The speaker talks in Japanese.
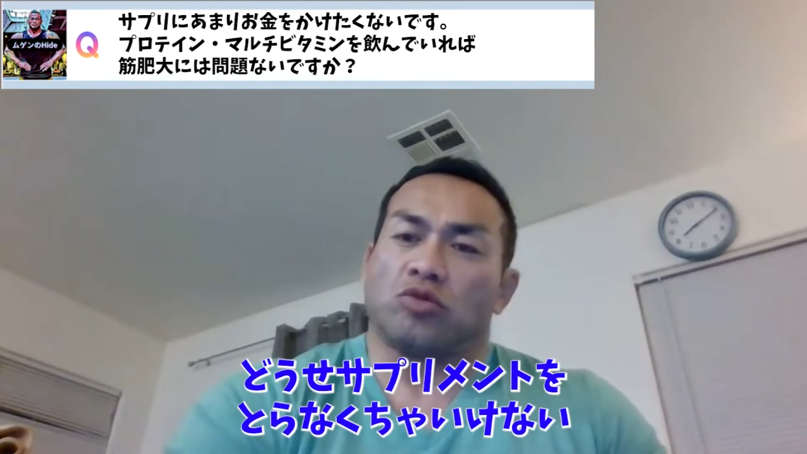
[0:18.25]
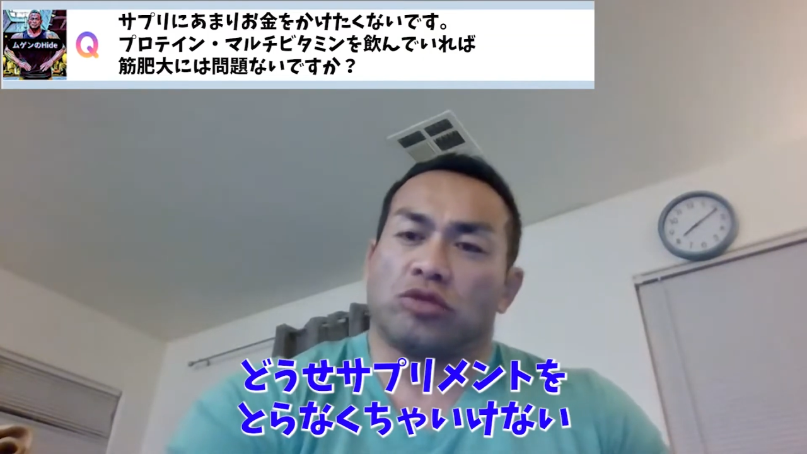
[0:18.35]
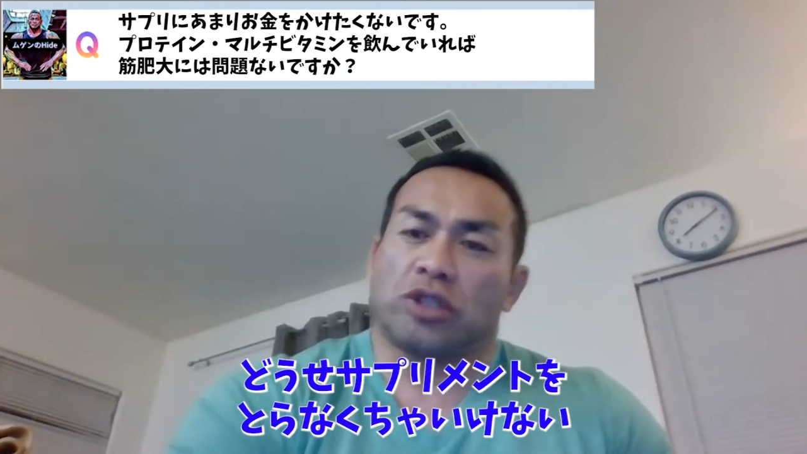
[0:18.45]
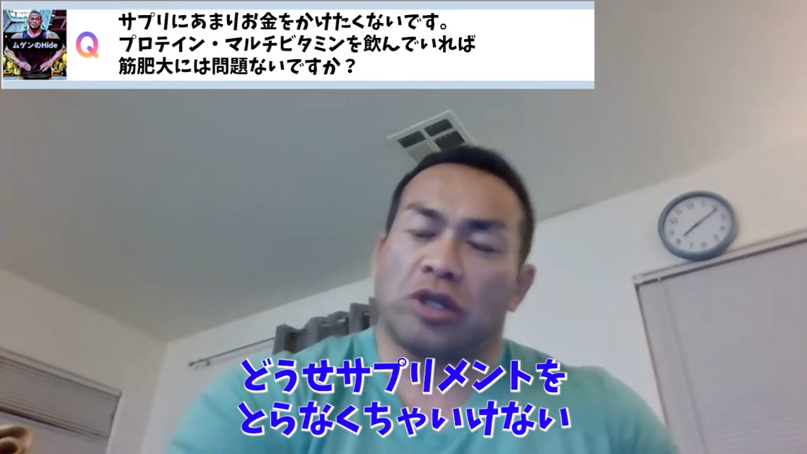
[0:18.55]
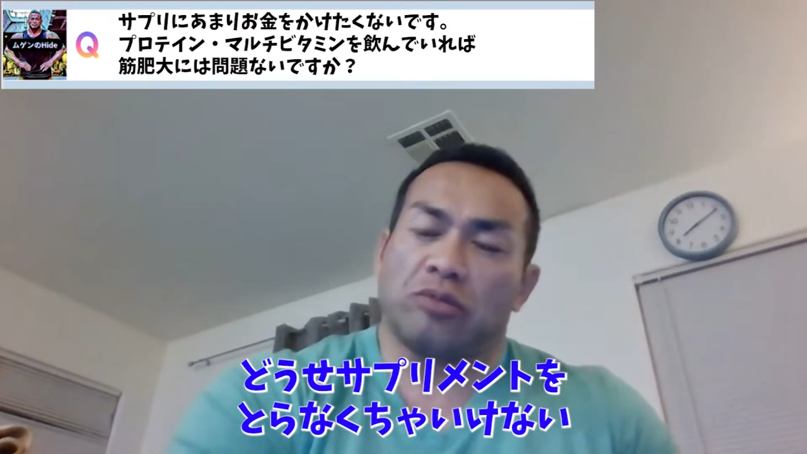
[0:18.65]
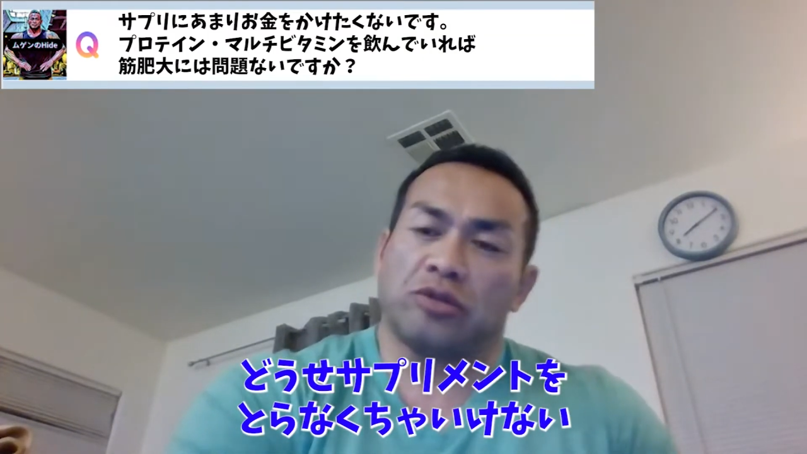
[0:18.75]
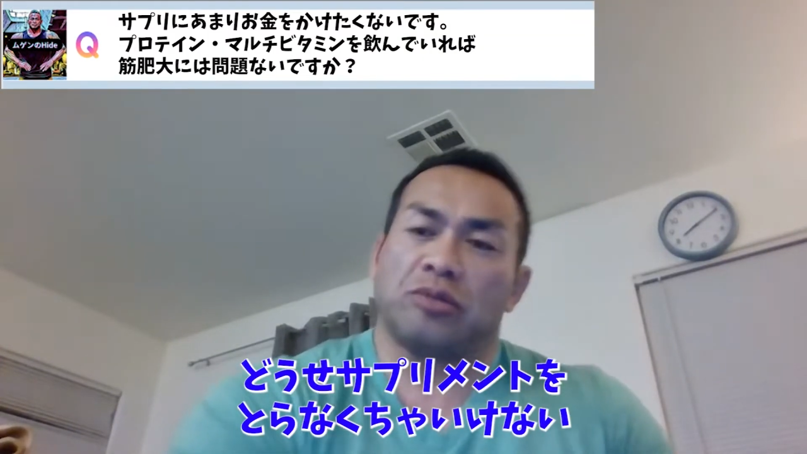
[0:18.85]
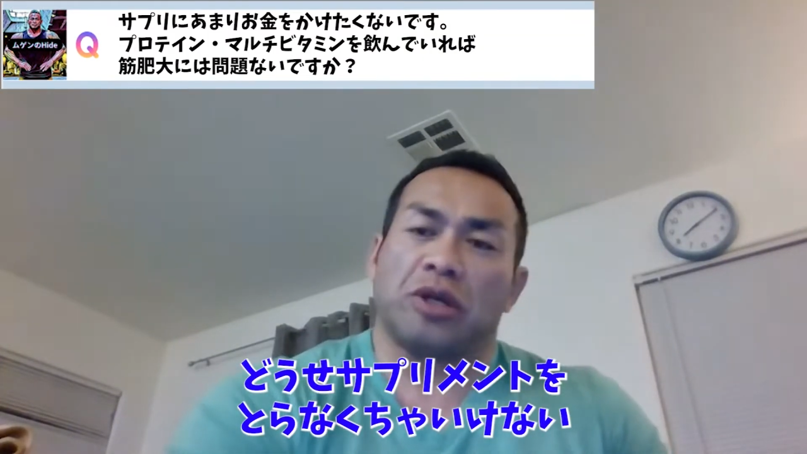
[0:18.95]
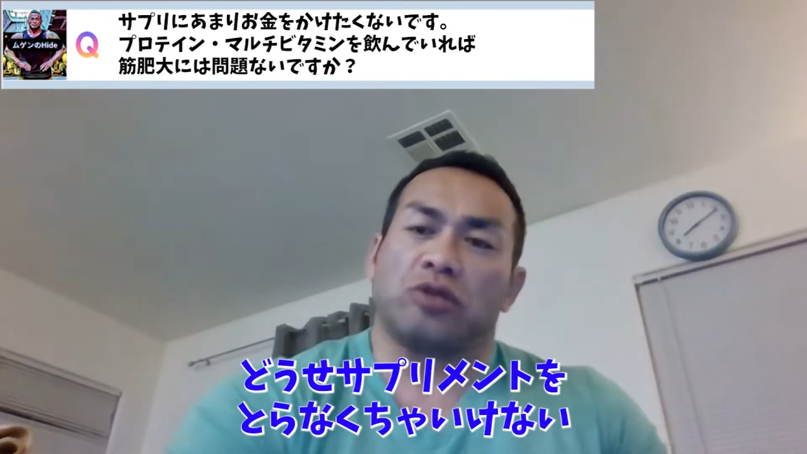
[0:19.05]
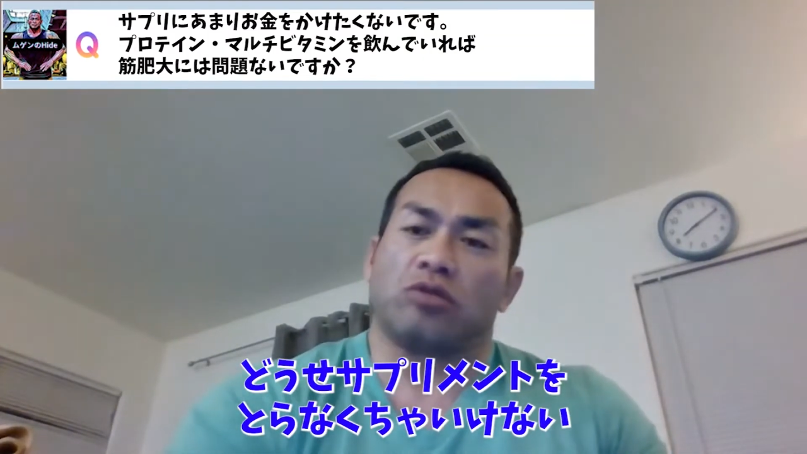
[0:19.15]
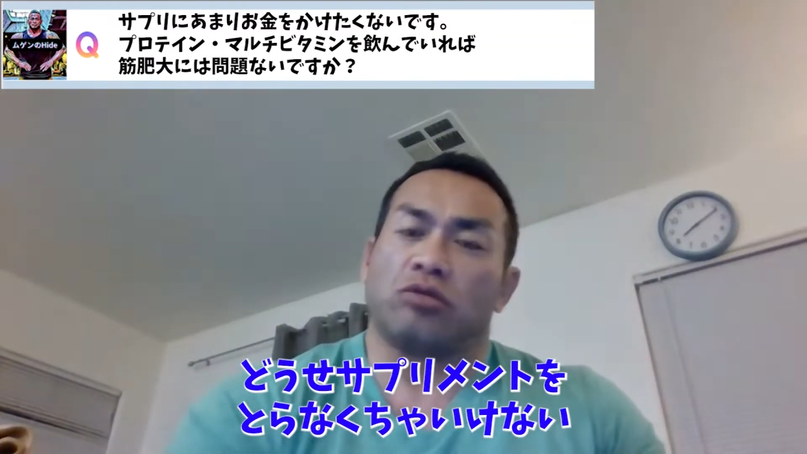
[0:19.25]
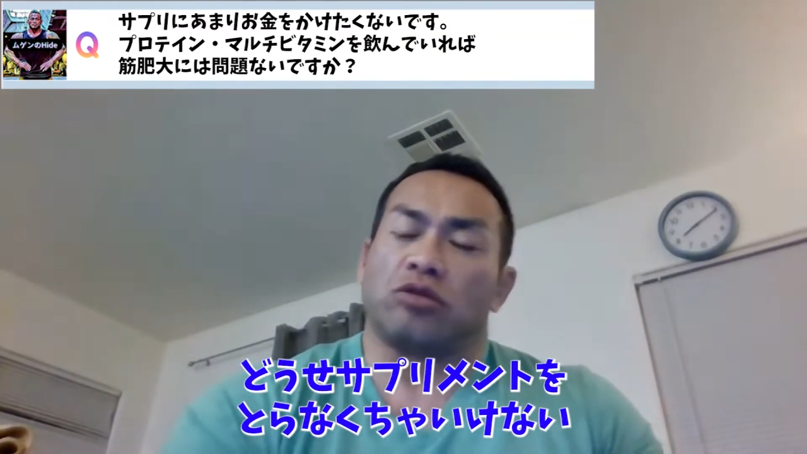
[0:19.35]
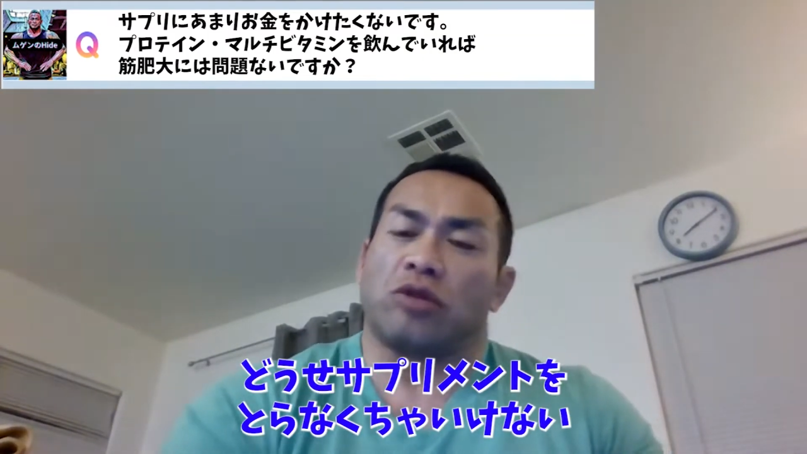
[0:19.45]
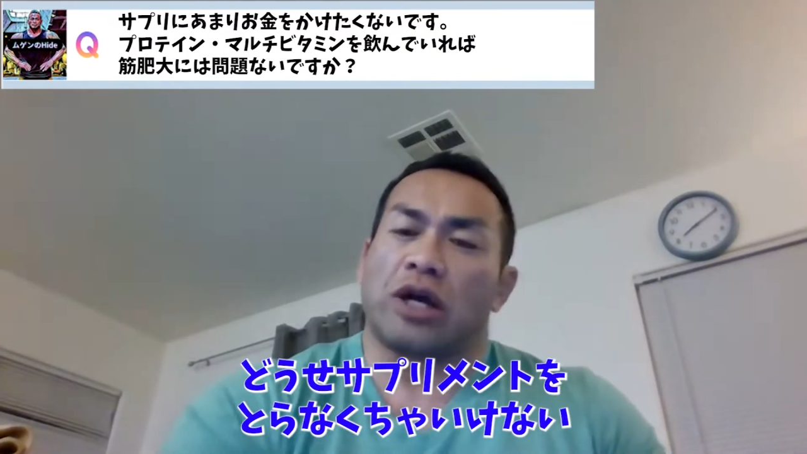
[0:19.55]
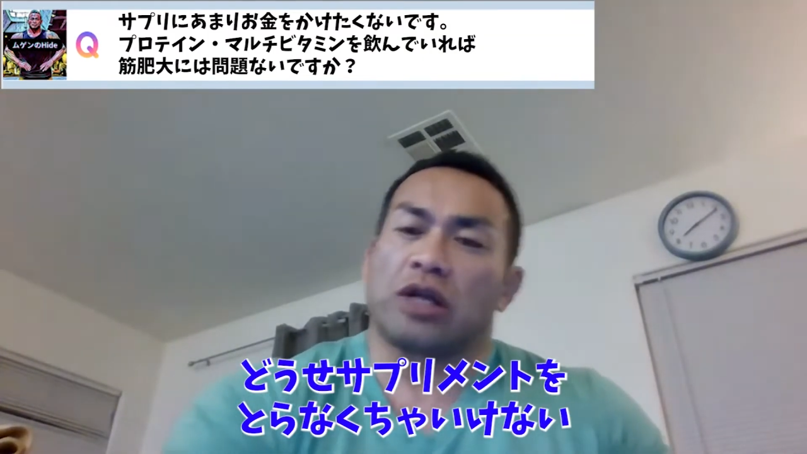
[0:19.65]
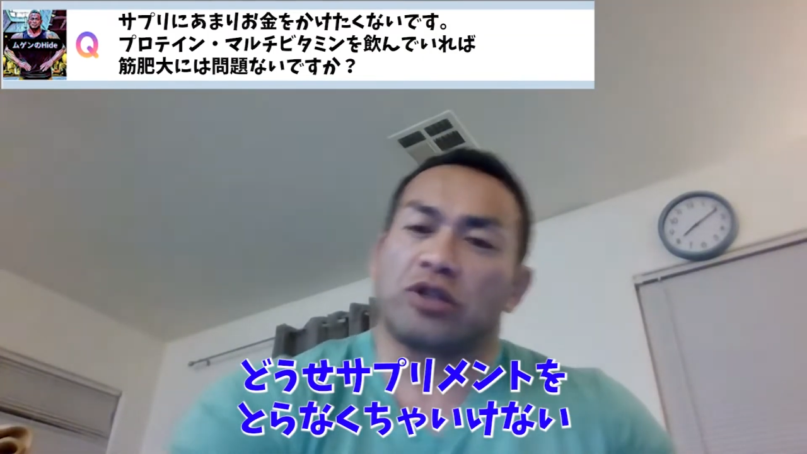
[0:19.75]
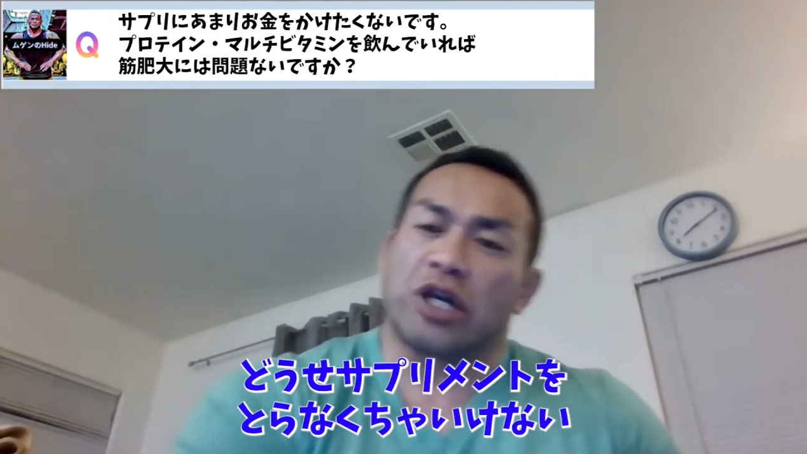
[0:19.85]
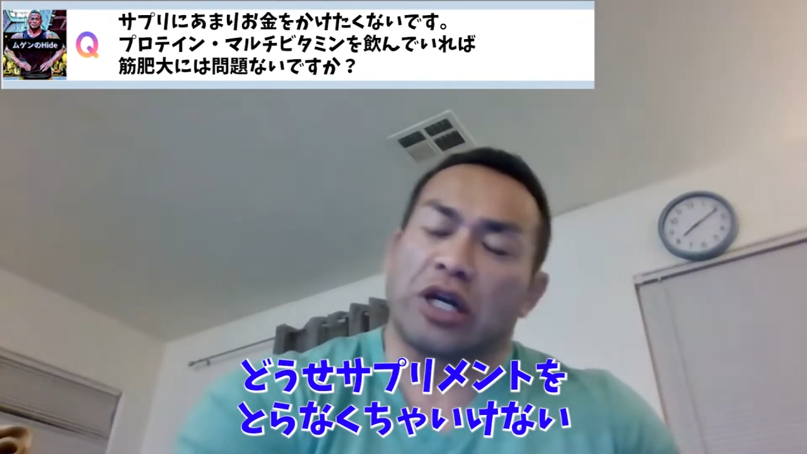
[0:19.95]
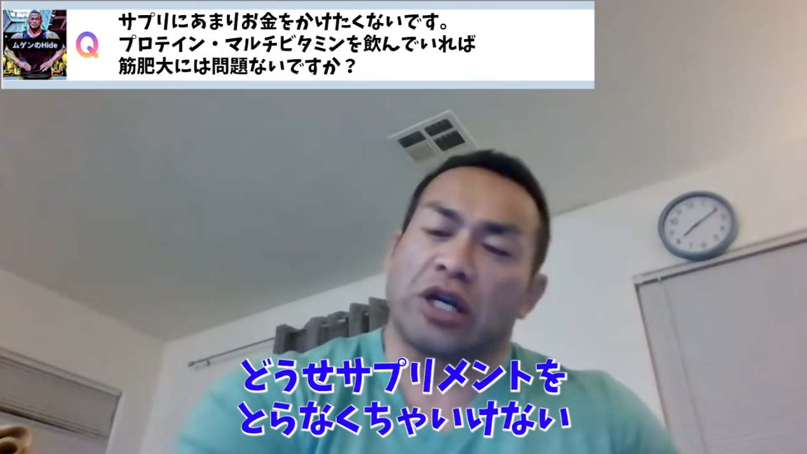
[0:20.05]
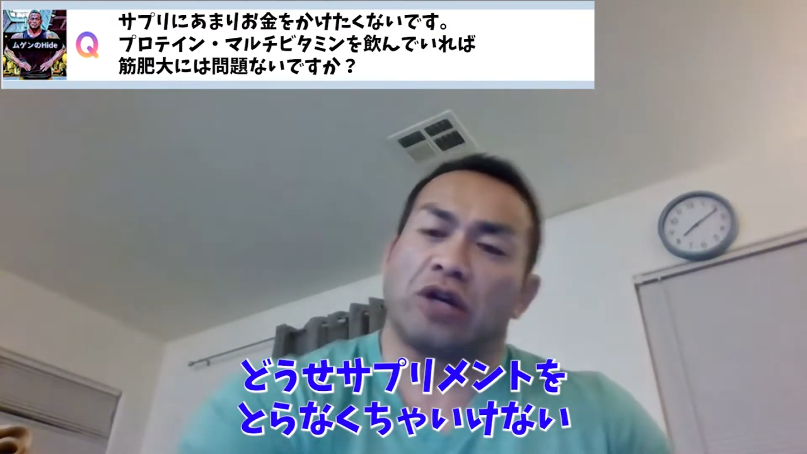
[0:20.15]
どうしてサプリメントを乗らなく
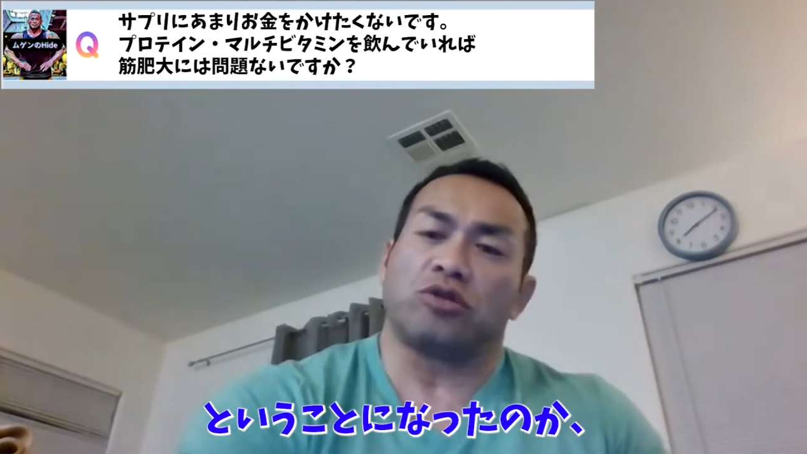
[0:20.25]
ちゃいけな